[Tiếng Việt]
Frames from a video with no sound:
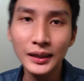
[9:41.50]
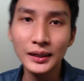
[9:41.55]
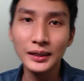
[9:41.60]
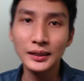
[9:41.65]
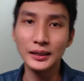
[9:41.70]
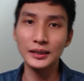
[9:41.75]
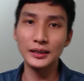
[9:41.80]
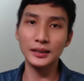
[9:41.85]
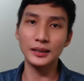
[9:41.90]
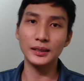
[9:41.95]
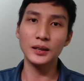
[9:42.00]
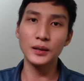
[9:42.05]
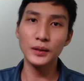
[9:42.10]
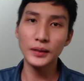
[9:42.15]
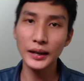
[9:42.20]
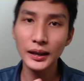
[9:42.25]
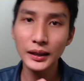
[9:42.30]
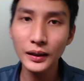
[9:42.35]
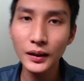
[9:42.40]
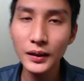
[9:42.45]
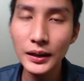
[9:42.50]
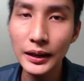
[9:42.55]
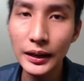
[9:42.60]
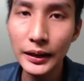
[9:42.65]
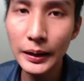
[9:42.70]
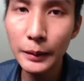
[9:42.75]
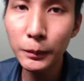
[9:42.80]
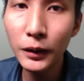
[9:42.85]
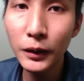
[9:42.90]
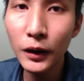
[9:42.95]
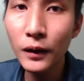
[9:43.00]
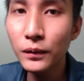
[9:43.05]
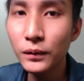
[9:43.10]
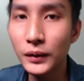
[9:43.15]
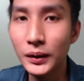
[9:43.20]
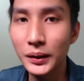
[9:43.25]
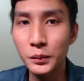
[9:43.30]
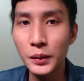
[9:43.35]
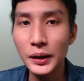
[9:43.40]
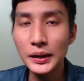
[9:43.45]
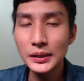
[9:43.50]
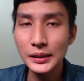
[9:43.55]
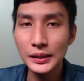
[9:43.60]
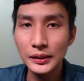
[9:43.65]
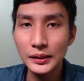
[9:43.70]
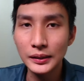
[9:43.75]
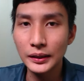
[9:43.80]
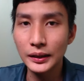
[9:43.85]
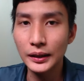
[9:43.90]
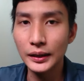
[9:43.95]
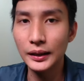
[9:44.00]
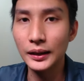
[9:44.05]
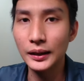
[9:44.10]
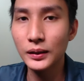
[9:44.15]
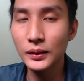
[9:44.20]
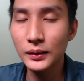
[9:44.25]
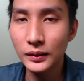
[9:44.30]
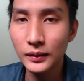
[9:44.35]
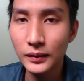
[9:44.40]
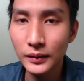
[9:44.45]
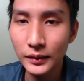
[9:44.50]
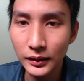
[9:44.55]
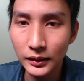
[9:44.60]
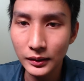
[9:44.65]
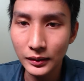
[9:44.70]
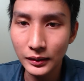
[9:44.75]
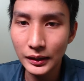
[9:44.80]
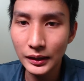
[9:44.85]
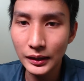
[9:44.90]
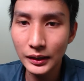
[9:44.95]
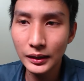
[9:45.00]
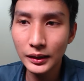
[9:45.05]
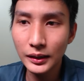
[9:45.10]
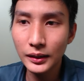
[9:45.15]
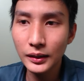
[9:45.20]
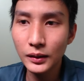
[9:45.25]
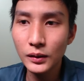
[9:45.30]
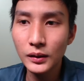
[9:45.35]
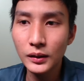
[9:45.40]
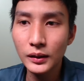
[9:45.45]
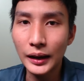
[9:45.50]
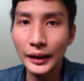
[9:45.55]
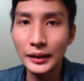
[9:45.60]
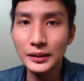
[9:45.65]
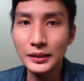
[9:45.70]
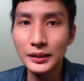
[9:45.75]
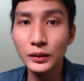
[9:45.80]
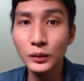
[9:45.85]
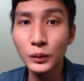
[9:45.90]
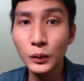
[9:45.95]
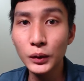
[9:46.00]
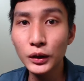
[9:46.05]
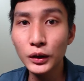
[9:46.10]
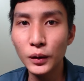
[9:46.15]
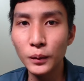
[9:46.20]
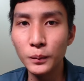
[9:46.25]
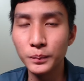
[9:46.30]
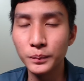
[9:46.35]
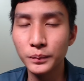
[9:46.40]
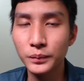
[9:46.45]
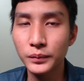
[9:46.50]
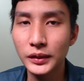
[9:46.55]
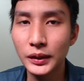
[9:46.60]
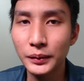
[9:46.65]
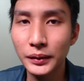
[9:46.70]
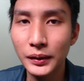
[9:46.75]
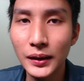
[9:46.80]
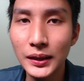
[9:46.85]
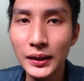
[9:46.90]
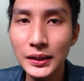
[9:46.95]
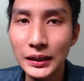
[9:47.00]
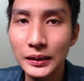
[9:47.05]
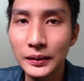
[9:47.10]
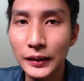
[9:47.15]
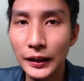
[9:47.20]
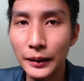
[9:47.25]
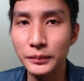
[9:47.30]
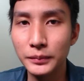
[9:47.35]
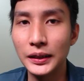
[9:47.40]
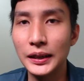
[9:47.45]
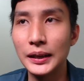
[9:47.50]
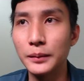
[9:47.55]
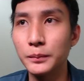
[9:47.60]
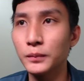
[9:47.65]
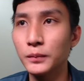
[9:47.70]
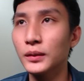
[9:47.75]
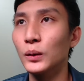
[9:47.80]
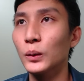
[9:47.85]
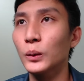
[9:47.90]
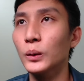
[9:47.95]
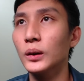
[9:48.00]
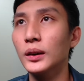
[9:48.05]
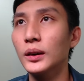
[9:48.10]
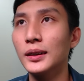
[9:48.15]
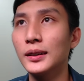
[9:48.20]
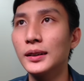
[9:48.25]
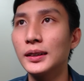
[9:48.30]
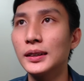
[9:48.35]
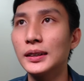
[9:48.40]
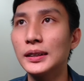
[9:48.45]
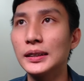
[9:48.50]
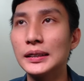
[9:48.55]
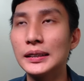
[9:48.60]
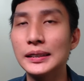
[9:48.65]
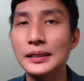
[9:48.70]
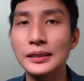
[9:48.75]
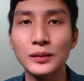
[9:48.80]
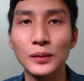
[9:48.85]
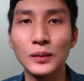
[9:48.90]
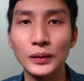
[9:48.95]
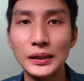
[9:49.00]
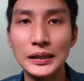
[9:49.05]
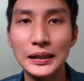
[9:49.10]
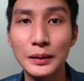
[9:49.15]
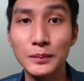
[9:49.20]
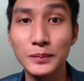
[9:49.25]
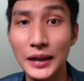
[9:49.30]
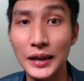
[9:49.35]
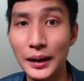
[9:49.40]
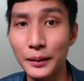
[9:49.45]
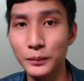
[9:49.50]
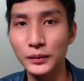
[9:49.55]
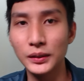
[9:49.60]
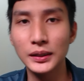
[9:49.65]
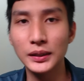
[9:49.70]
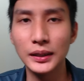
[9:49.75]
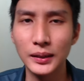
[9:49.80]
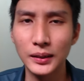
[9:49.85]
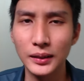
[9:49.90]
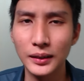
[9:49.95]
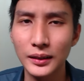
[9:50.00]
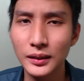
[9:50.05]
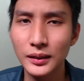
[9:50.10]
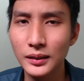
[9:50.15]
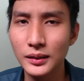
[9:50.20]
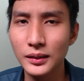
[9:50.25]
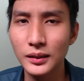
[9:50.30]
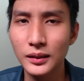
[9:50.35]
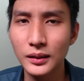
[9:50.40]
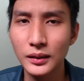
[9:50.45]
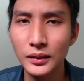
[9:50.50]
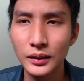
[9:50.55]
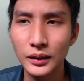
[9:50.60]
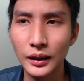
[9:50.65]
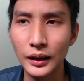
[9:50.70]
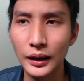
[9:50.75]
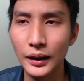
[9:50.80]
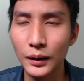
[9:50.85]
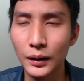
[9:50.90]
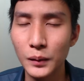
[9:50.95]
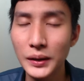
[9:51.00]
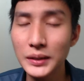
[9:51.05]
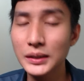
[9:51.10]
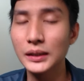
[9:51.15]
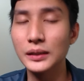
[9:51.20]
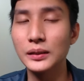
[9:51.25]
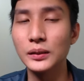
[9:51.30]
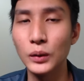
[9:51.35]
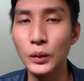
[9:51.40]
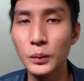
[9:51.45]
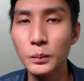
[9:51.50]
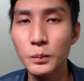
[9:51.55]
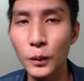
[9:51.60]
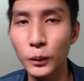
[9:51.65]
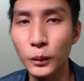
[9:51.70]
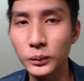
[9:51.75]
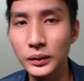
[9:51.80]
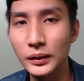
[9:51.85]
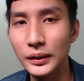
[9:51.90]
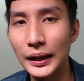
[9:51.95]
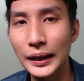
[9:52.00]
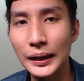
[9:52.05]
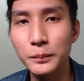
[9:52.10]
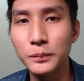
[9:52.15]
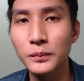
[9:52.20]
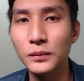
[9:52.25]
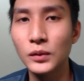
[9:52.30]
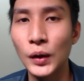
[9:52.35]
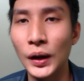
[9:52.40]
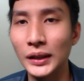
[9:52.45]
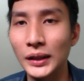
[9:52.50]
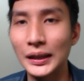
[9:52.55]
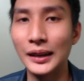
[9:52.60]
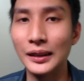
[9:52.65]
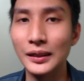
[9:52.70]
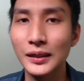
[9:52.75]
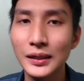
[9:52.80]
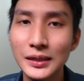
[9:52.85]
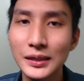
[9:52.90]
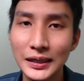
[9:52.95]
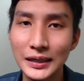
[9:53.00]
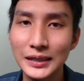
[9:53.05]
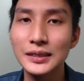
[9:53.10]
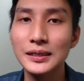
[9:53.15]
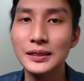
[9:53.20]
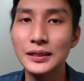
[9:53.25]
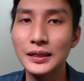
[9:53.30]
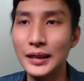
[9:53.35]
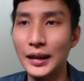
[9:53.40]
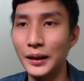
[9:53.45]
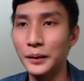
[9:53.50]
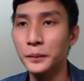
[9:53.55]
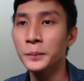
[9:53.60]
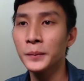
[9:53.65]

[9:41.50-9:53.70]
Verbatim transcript: Thì ok, đó là devlog và quá trình cái hành trình cuối cùng trong cái quá trình làm game của cuộc thi Game Jam, cũng như là quá trình của một tựa game hoàn thành nó sẽ như thế nào.